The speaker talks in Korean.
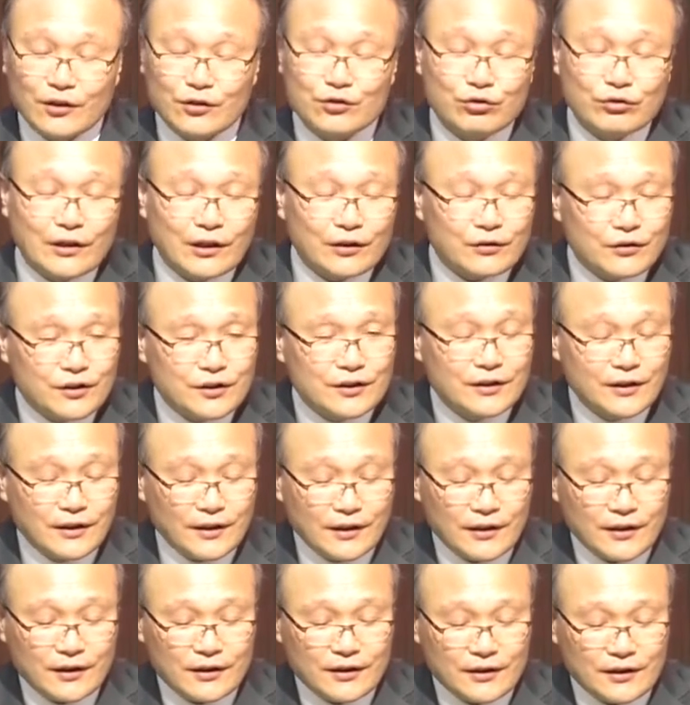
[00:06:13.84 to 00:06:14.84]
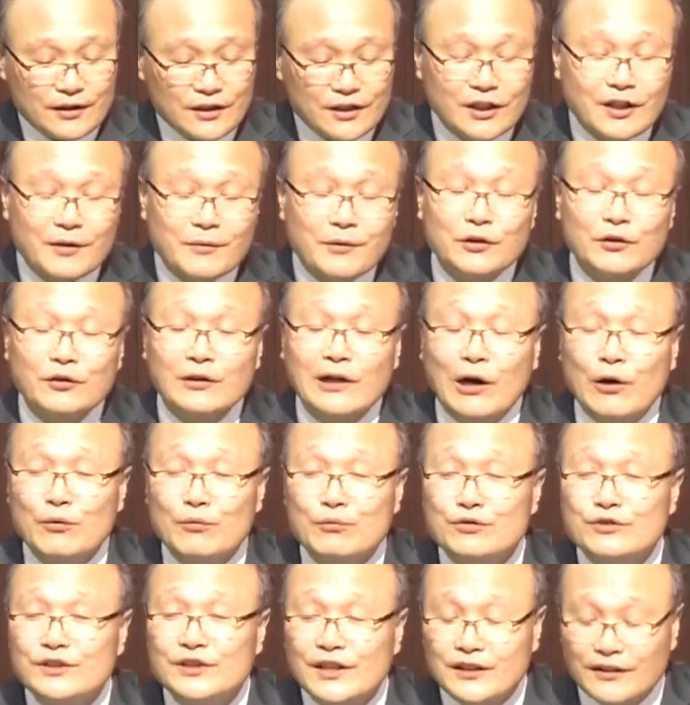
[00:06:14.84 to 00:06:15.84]
제가 중학교 시절에 시험에도
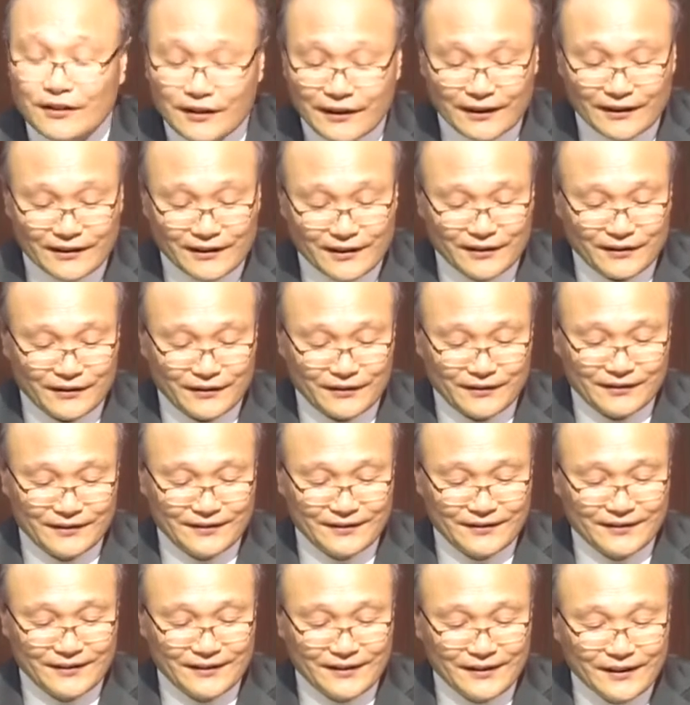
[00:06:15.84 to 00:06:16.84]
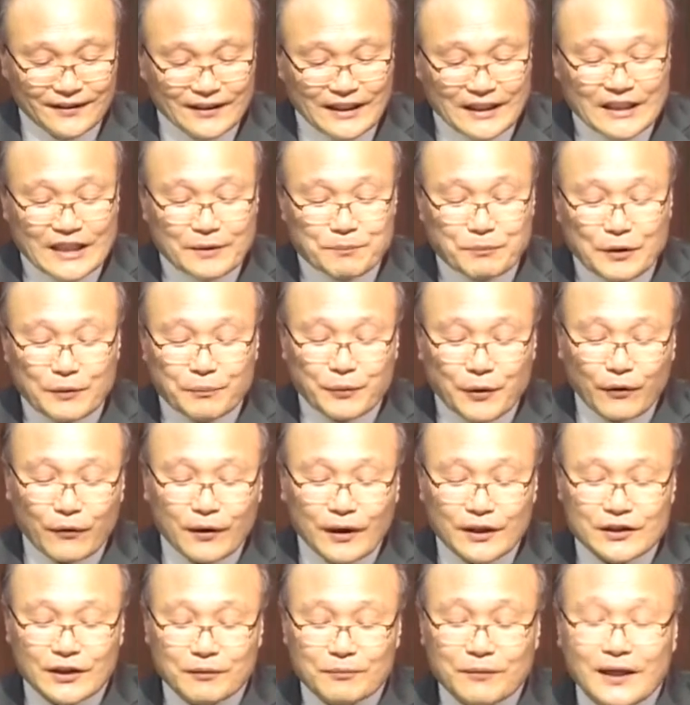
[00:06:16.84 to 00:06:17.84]
나온 문제인 것 같아요. 근데 이
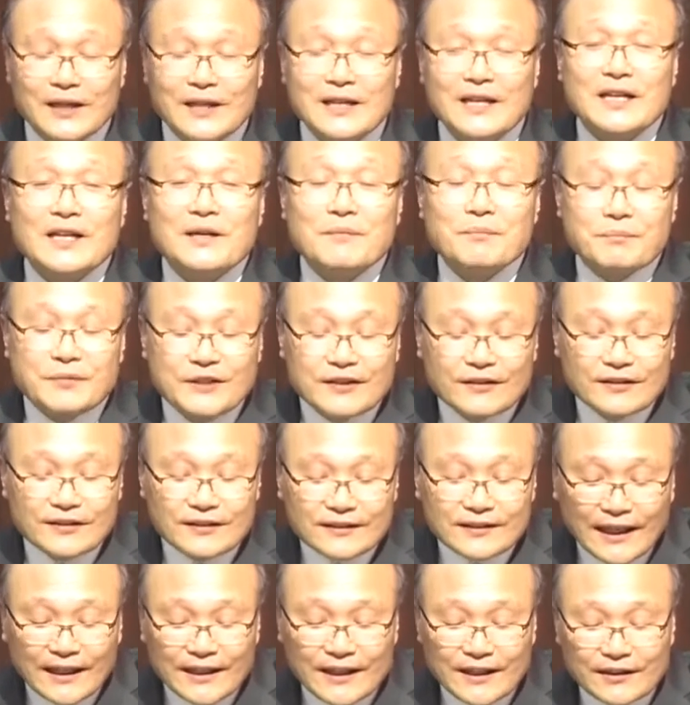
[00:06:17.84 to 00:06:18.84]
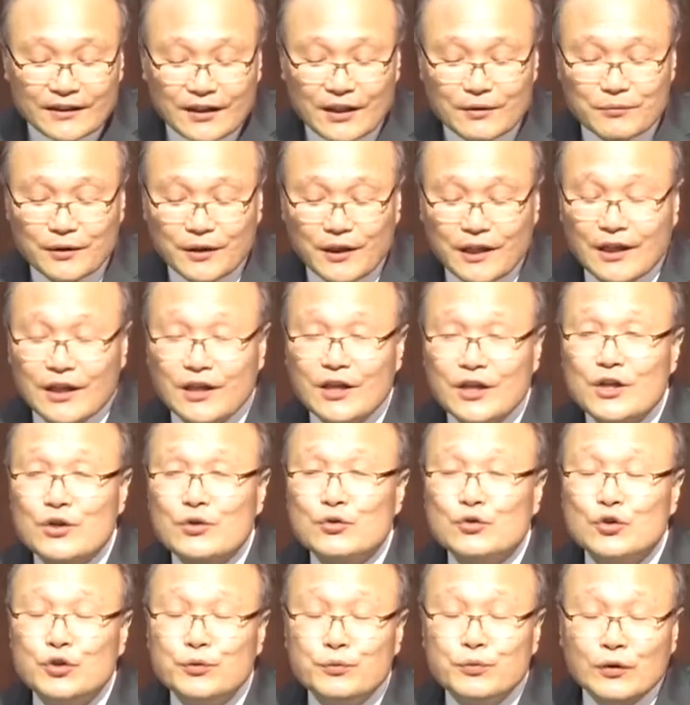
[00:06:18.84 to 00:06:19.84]
비평과 정말 비슷하기
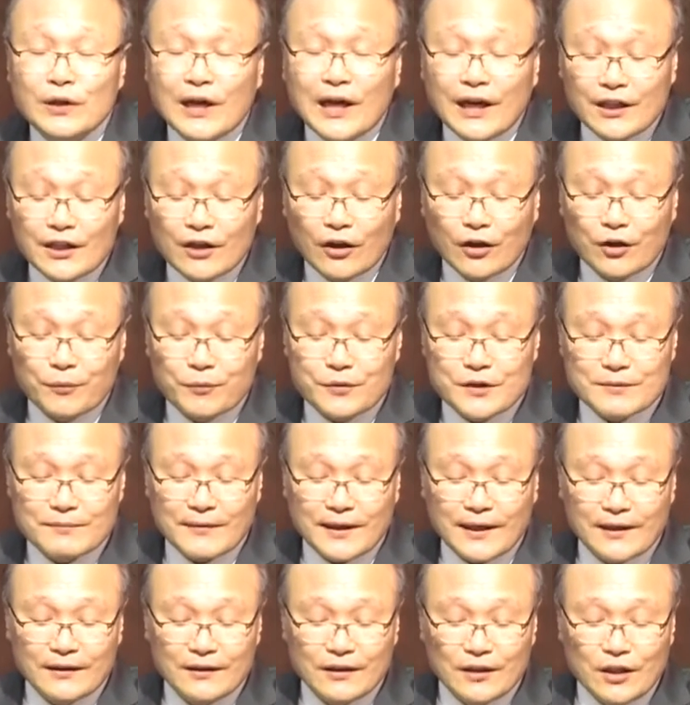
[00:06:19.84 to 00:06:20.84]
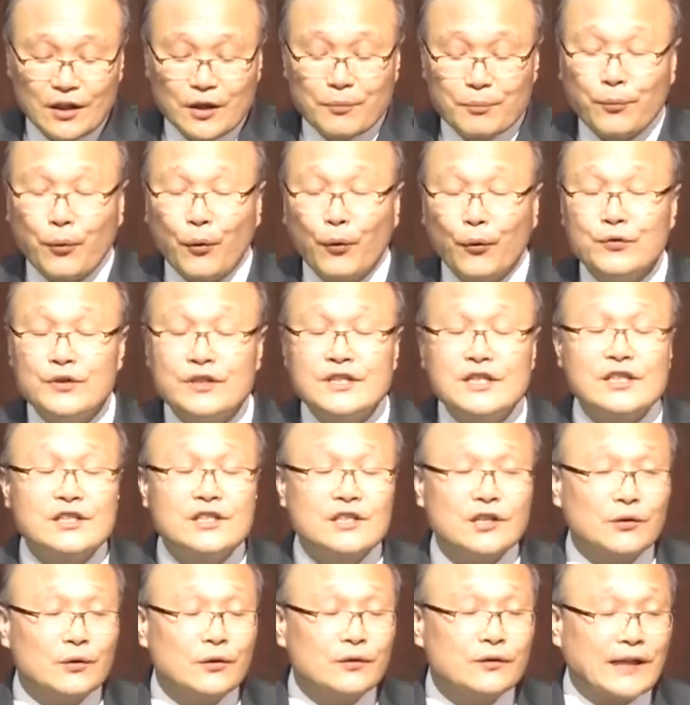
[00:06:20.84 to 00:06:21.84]
때문에 구분하기 어렵지만
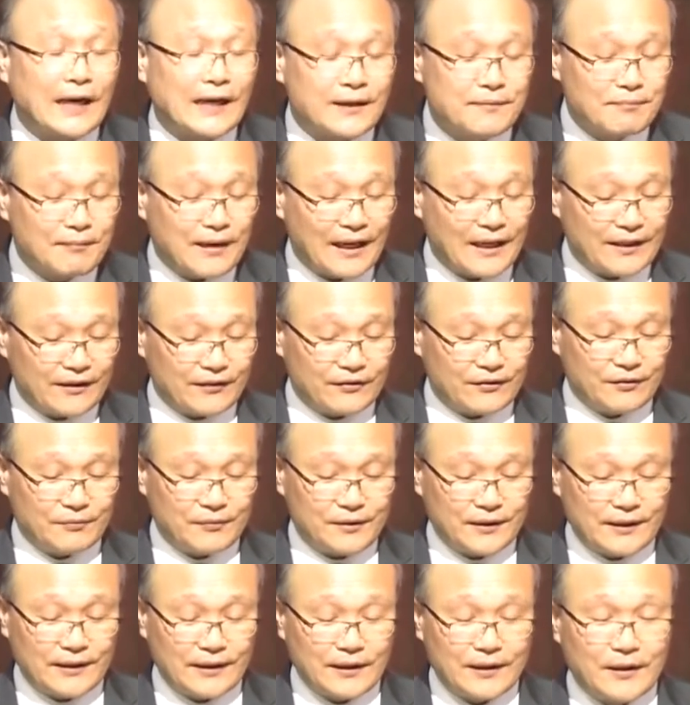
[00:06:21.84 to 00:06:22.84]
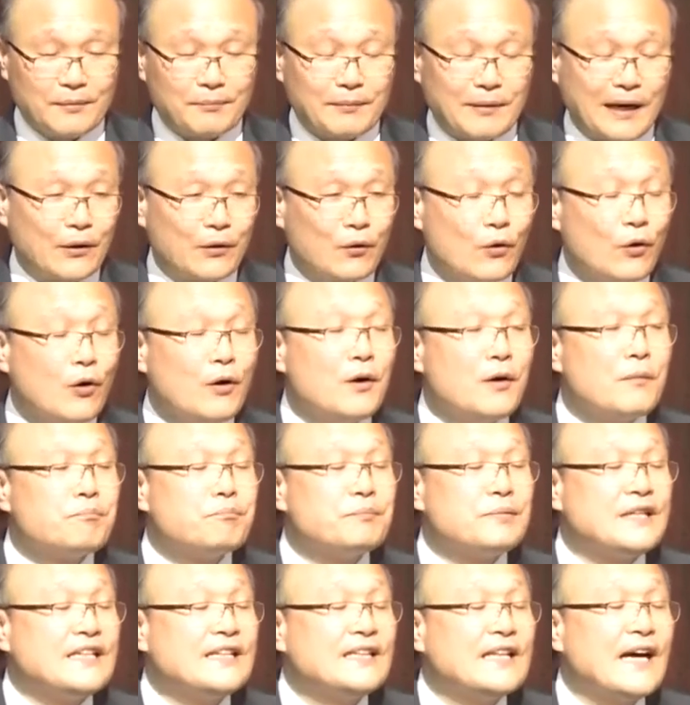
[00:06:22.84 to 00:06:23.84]
본질적으로 다른 말이 있습니다. 바로
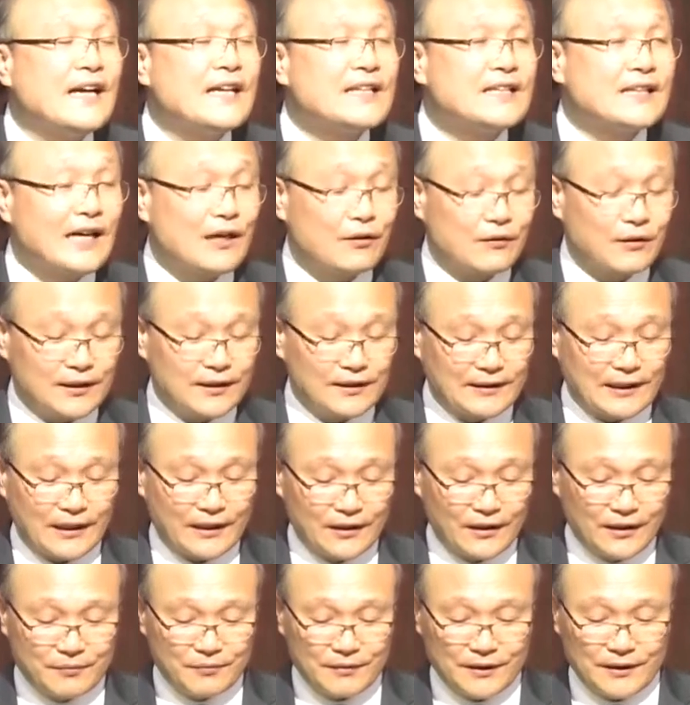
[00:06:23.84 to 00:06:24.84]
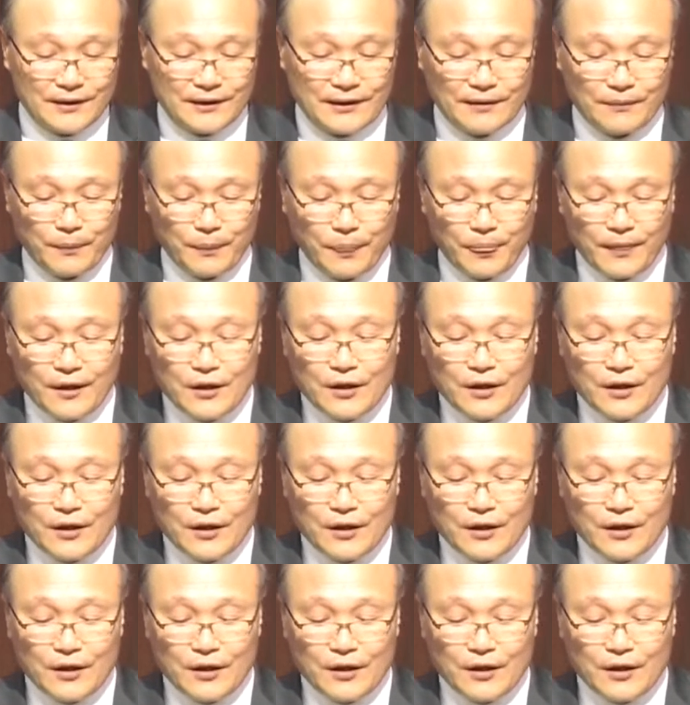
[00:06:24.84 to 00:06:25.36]
비난이라고 하는 단어입니다.